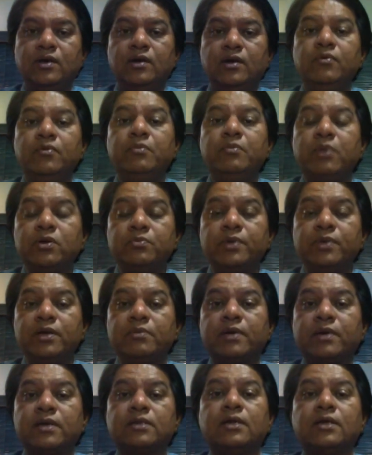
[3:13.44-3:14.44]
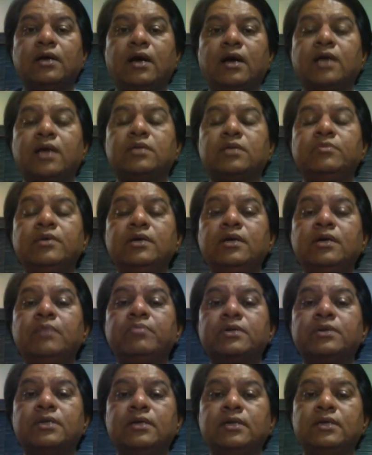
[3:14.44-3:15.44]
वो बहुत बड़ी बात है आत्मा का
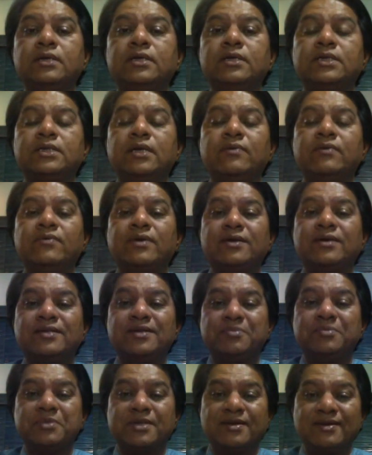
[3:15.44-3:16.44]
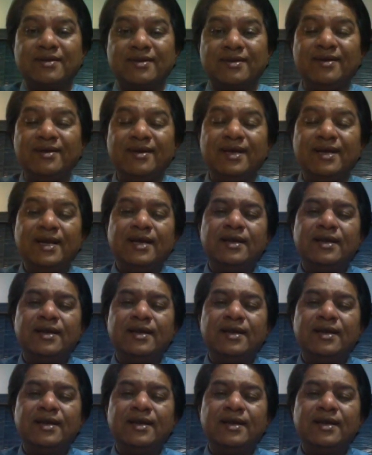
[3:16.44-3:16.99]
पता नहीं है सेल्फ का आदि पता नहीं है